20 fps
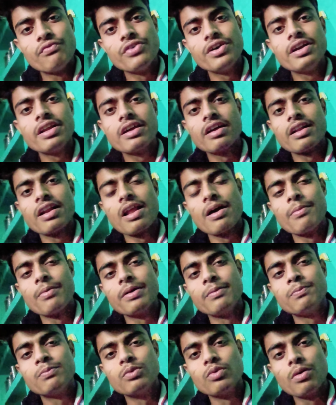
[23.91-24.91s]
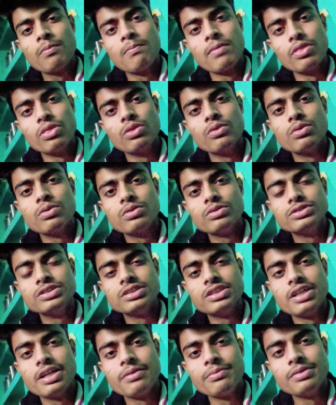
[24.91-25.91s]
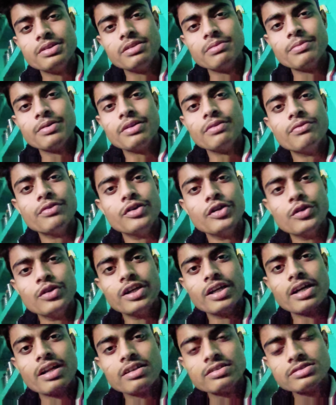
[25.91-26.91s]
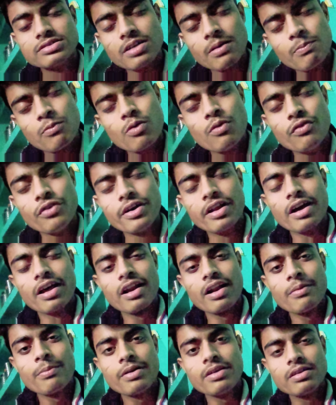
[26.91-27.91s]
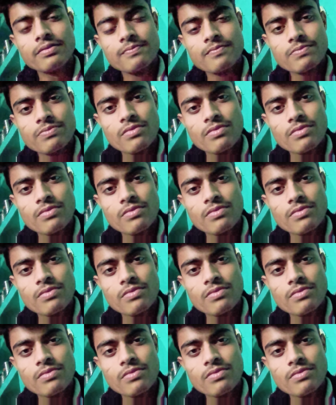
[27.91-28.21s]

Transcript: फ़िट करना है भाई पूरे बंदों को जितने भी ये मेरी वीडियो देख रहे हैं सबको फिट करना भाई